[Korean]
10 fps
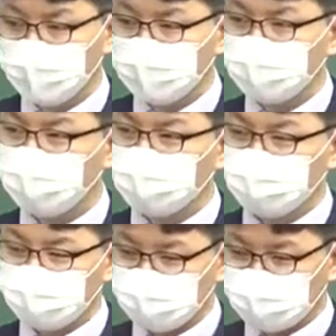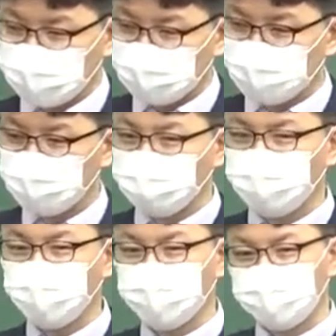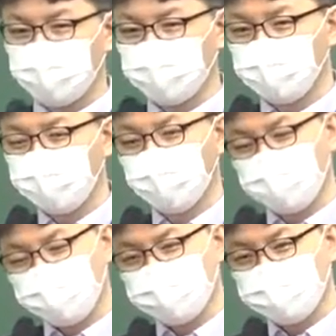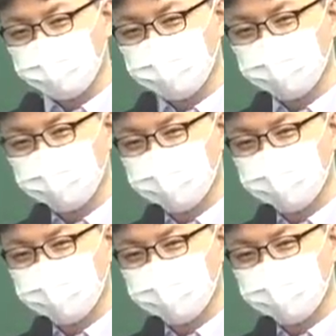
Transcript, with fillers: 그러다 보니까 여러분들 보험 가입할 때 가입해 보셨어요 혹시?